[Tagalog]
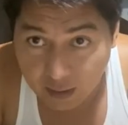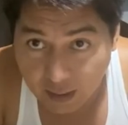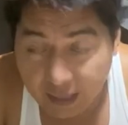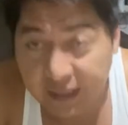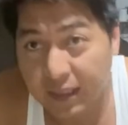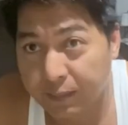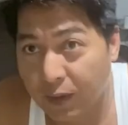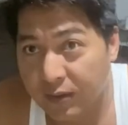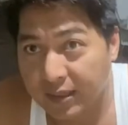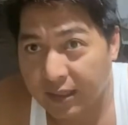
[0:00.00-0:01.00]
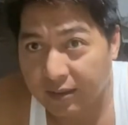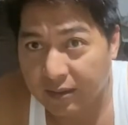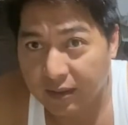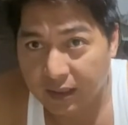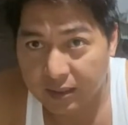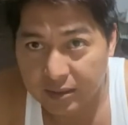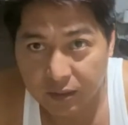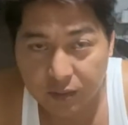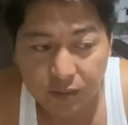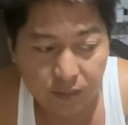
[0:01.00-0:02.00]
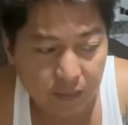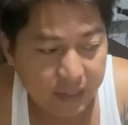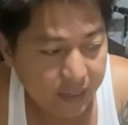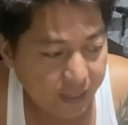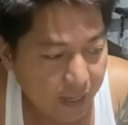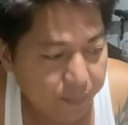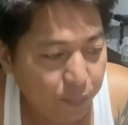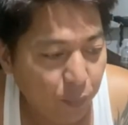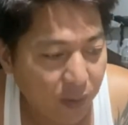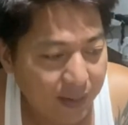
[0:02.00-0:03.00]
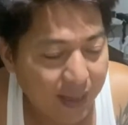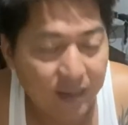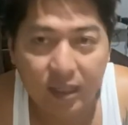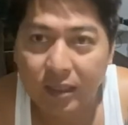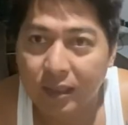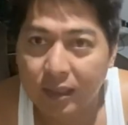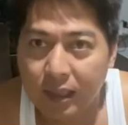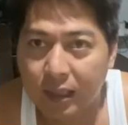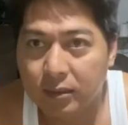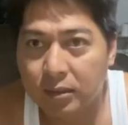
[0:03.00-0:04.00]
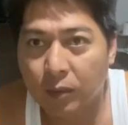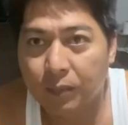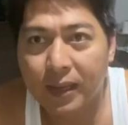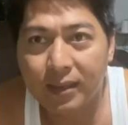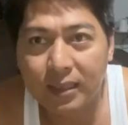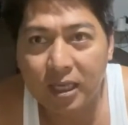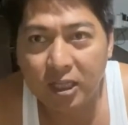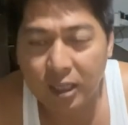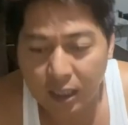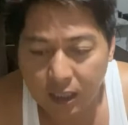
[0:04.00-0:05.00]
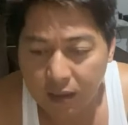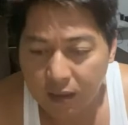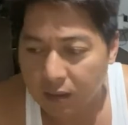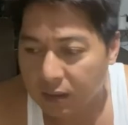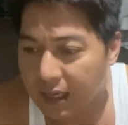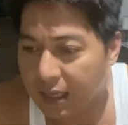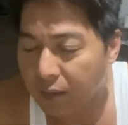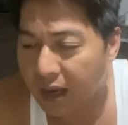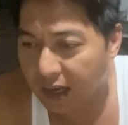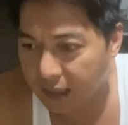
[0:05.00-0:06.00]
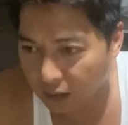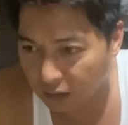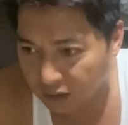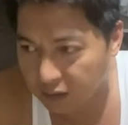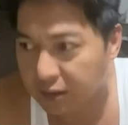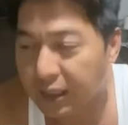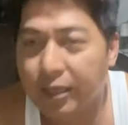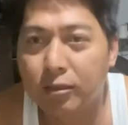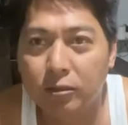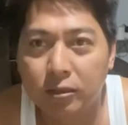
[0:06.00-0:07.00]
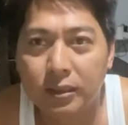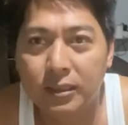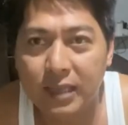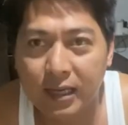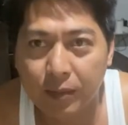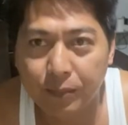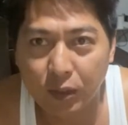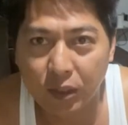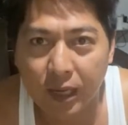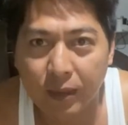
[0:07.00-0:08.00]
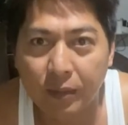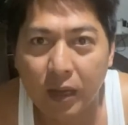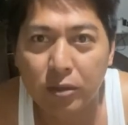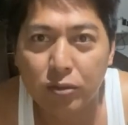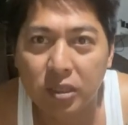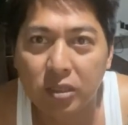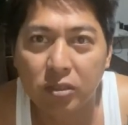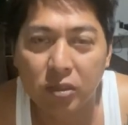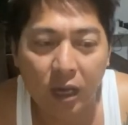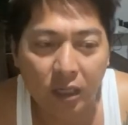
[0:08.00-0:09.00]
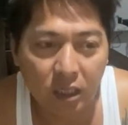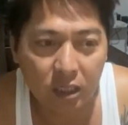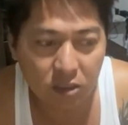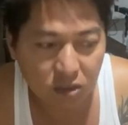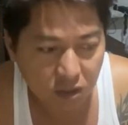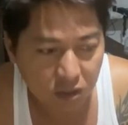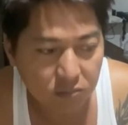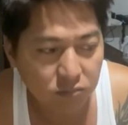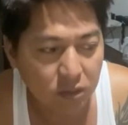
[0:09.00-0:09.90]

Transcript: Adik na po ako sa internet. So, mahirap, walang internet. So, PRDT, nananawagan ako sa inyo na sana po ay ayusin nyo ang inyong